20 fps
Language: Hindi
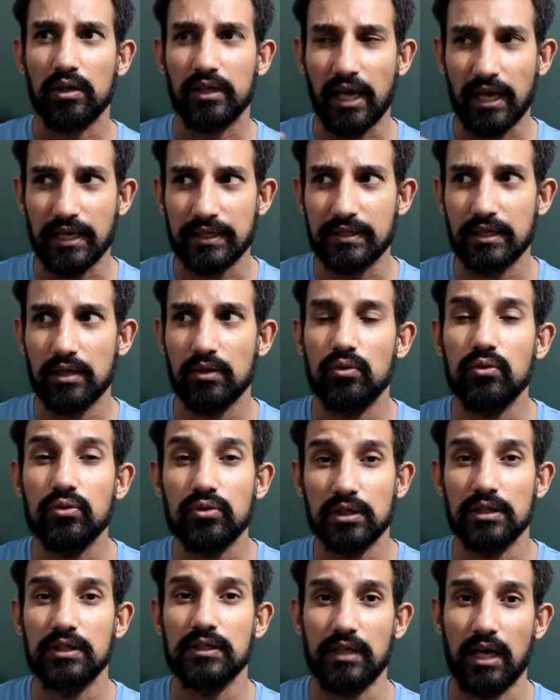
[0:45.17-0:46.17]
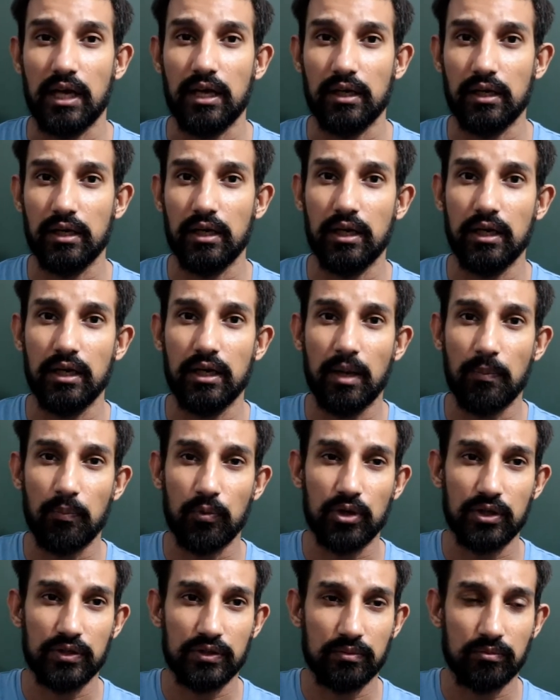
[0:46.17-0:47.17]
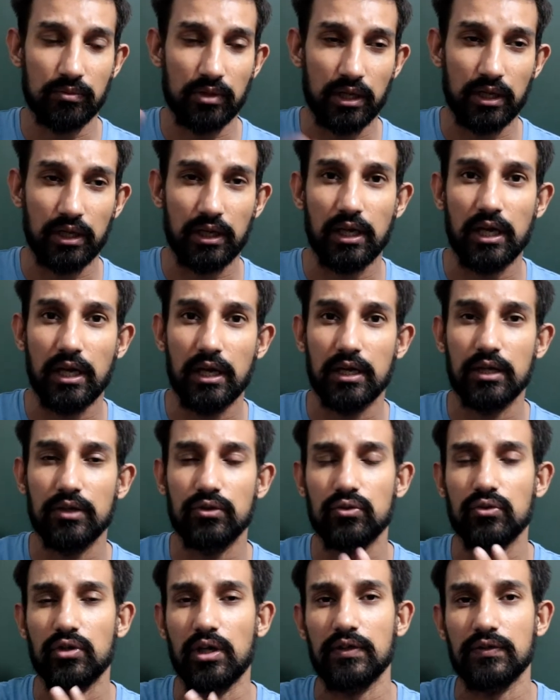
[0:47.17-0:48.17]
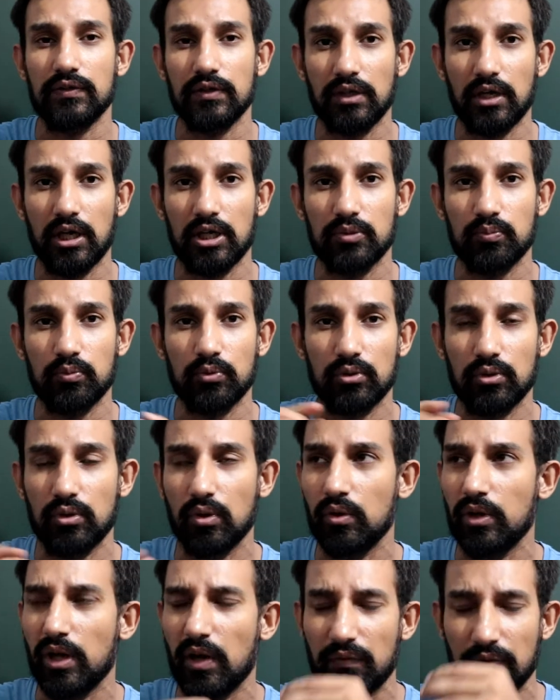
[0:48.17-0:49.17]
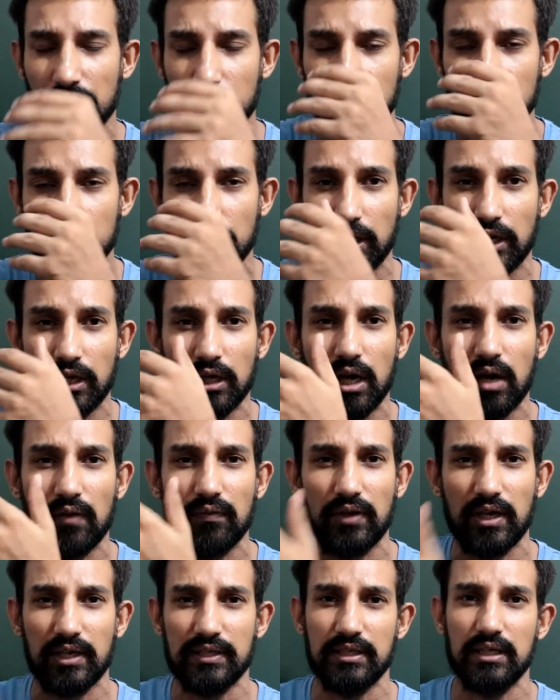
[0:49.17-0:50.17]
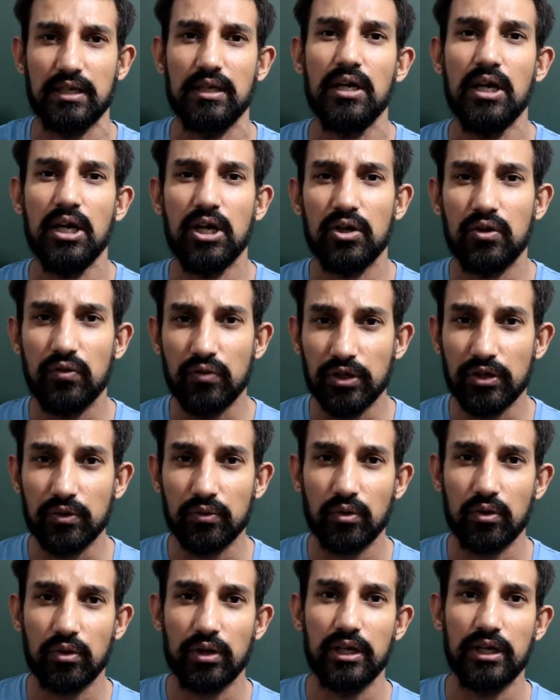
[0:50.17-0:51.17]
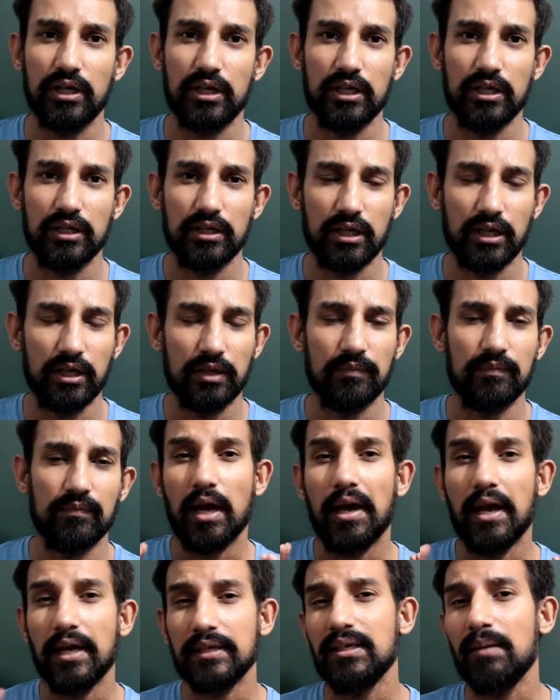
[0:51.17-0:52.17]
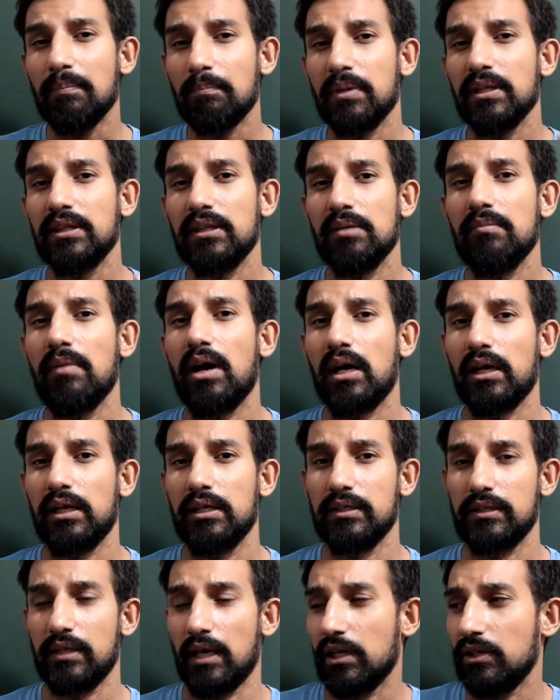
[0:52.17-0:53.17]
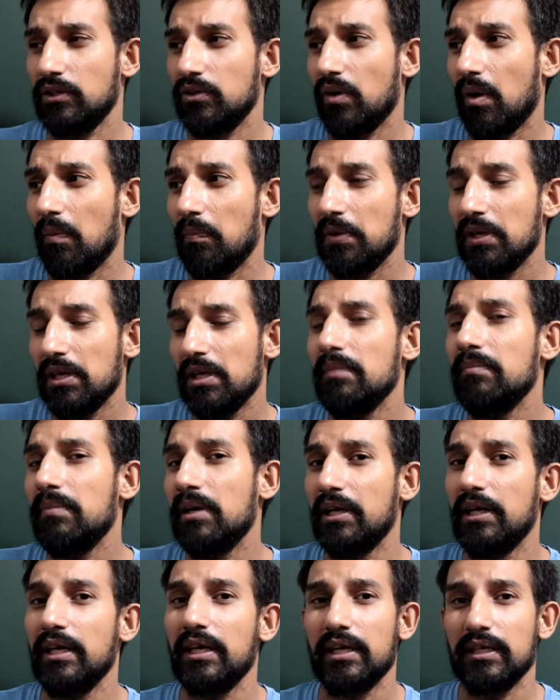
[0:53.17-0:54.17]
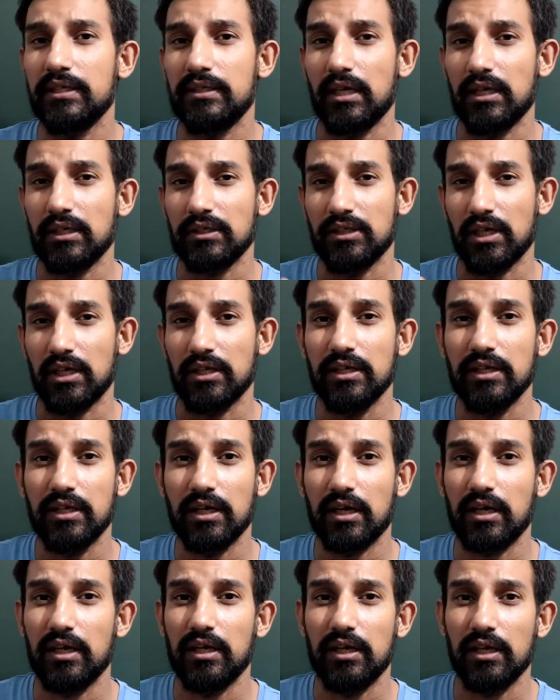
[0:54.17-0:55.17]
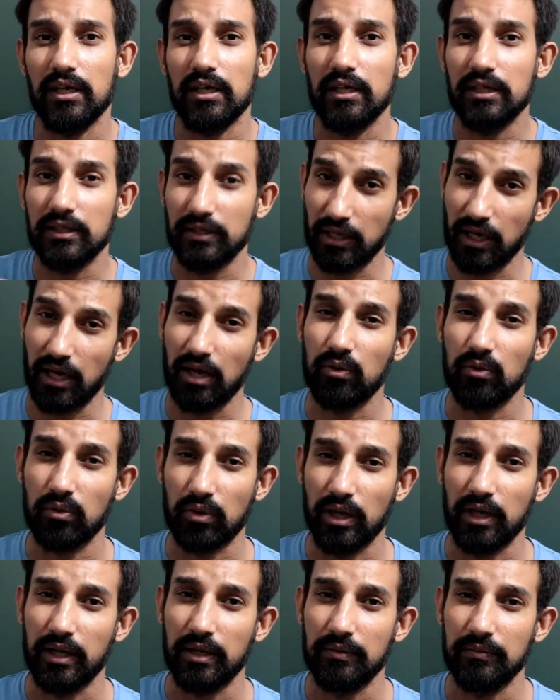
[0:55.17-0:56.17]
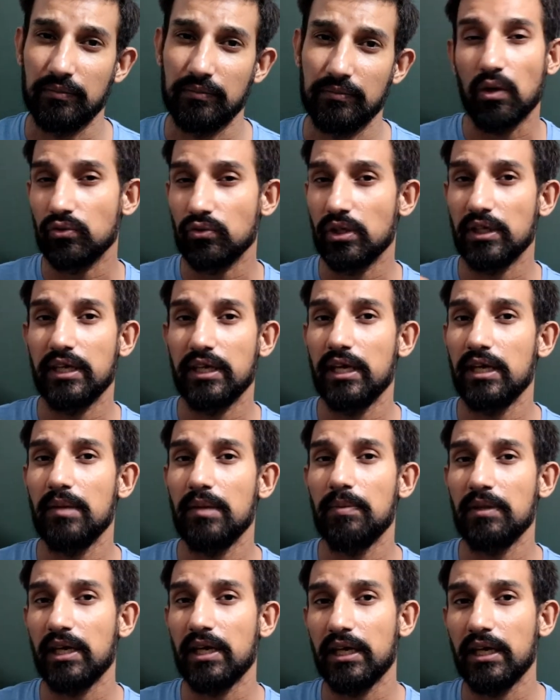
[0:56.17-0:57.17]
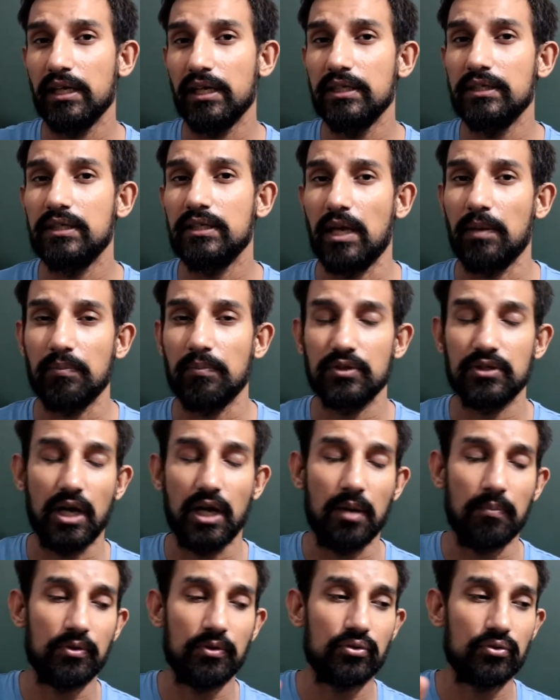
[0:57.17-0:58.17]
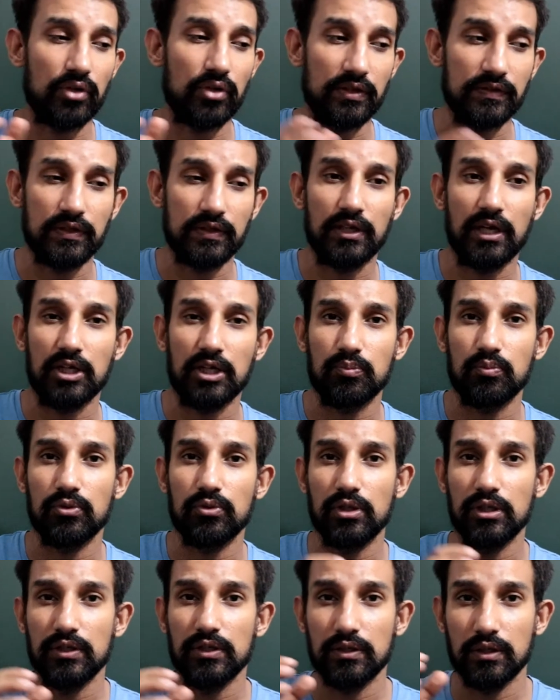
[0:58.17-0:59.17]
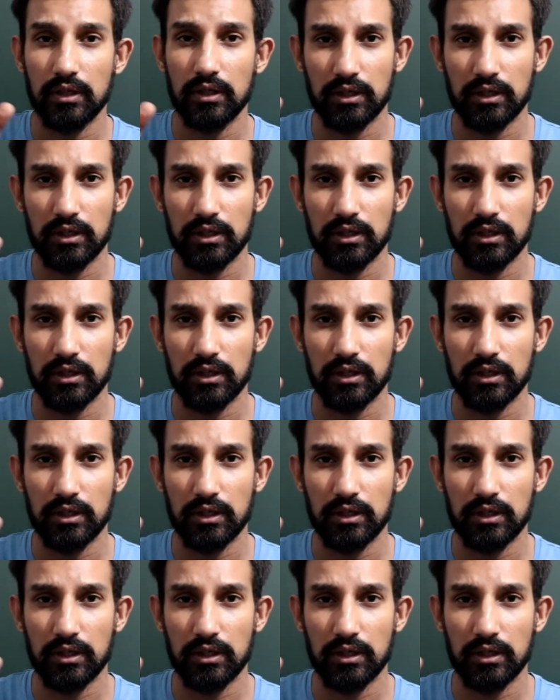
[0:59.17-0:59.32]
कैसे उस इंसान ने नेपोटिज्म करके सुशांत सिंह राजपूत को या फिर उनके खिलाफ कैसे ट्वीट उन्होंने किए थे ऐसा बद दिमाग इंसान जो अपनी बेटी के साथ शादी करने के लिए तैयार हो रहा है क्या उसे यह नहीं पता कि इस टाइम पर जहां पर सुशांत सिंह राजपूत की